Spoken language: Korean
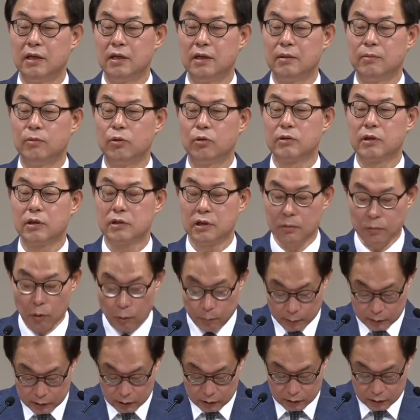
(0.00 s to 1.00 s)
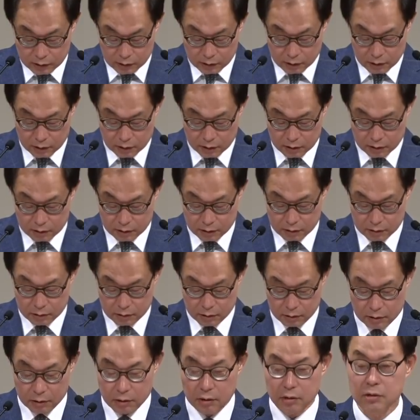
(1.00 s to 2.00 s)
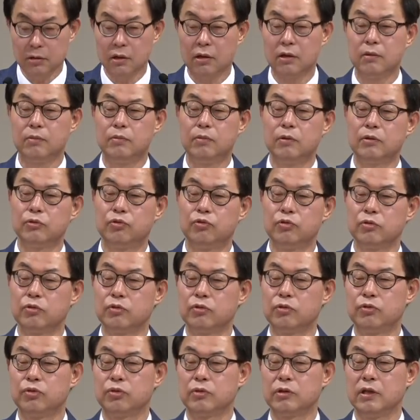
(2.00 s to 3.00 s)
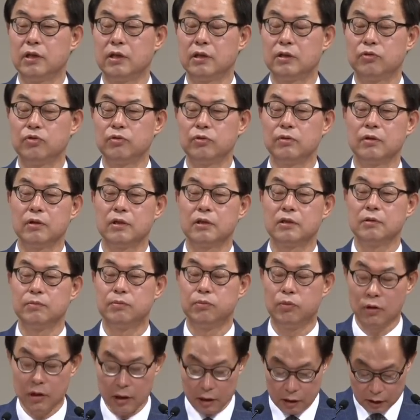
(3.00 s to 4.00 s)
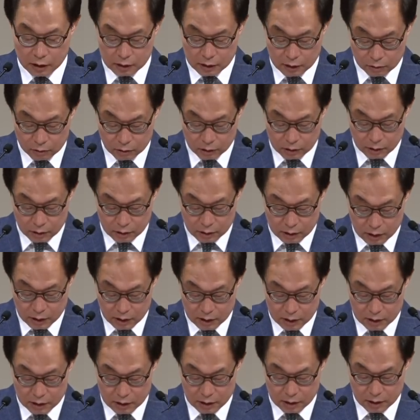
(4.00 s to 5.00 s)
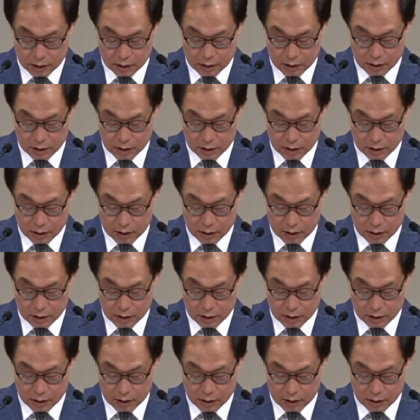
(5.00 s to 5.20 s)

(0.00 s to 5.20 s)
아, 목사들이 못 받아들인대요. 그죠? 어, 내가 뭐 주, 주께 충성했지 뭐 한 게 있다고 이러냐?